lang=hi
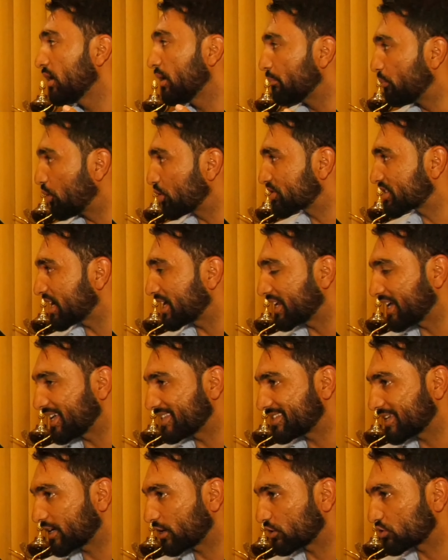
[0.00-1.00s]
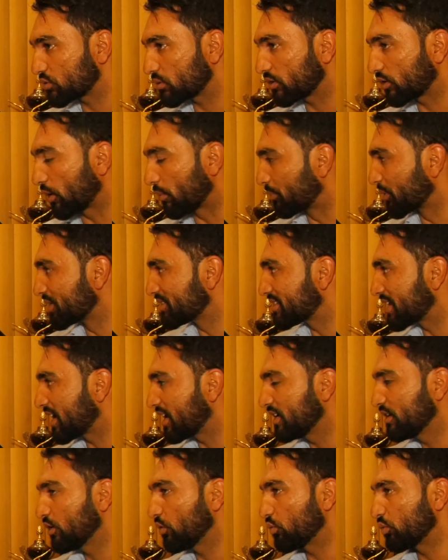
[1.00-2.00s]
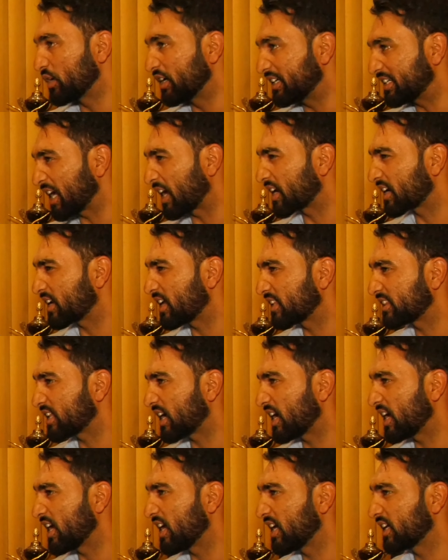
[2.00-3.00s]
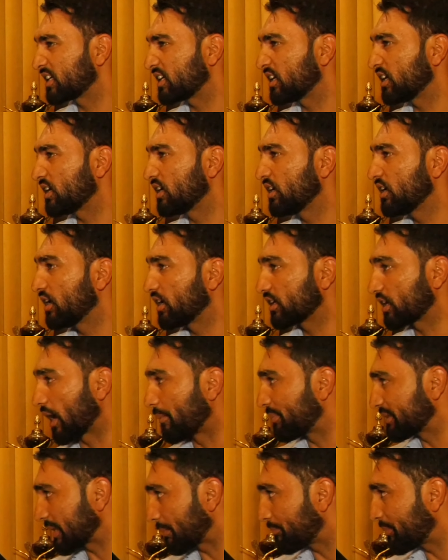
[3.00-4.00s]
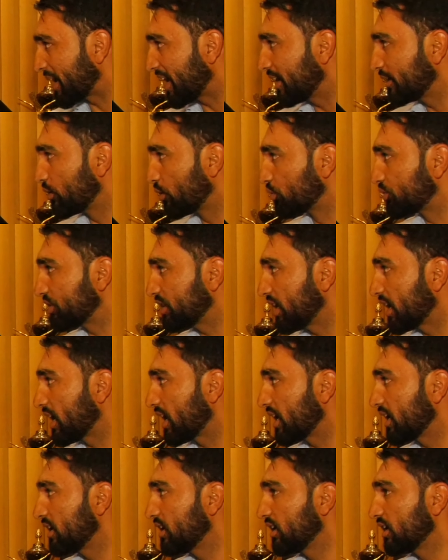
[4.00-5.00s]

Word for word: बहुत सारे ऐसे कपल्स हैं उन्हें डर रहता है कि क्या पता पेन होती है